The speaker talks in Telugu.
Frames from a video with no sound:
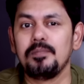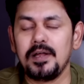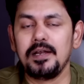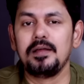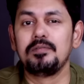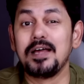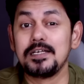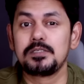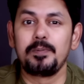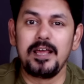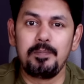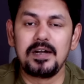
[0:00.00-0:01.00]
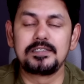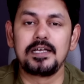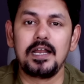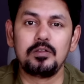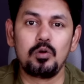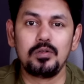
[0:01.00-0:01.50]
మరి దాని స్పేర్ పార్ట్స్
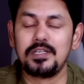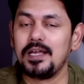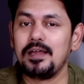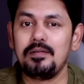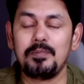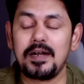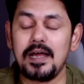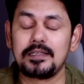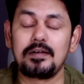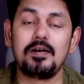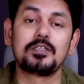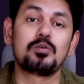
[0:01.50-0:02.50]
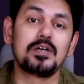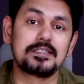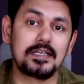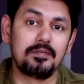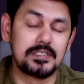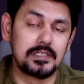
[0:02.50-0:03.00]
ఎలా దొరుకుతాయి మరి ఆ తర్వాత కూడా
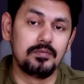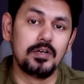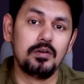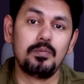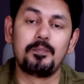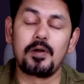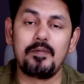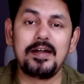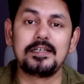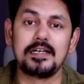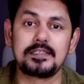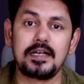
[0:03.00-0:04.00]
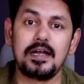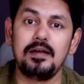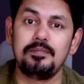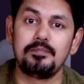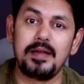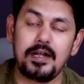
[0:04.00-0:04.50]
సర్వీస్ని వీళ్ళు ప్రొవైడ్ చేస్తారా
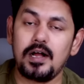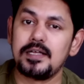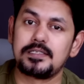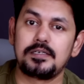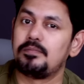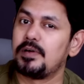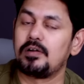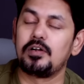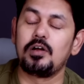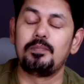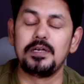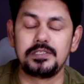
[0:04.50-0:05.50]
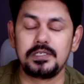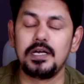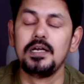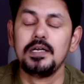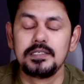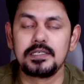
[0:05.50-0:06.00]
బై కాస్ట్ మనం డబ్బులు ఇచ్చిన
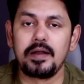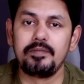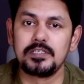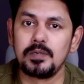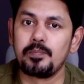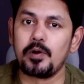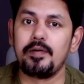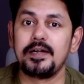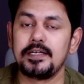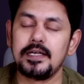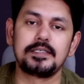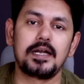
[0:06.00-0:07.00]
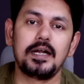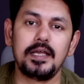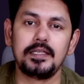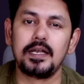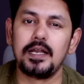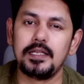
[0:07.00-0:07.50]
సర్వీస్ని ప్రొవైడ్ చేస్తారా
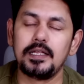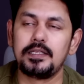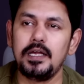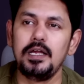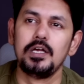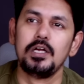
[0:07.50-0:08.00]
లేదనేది అయితే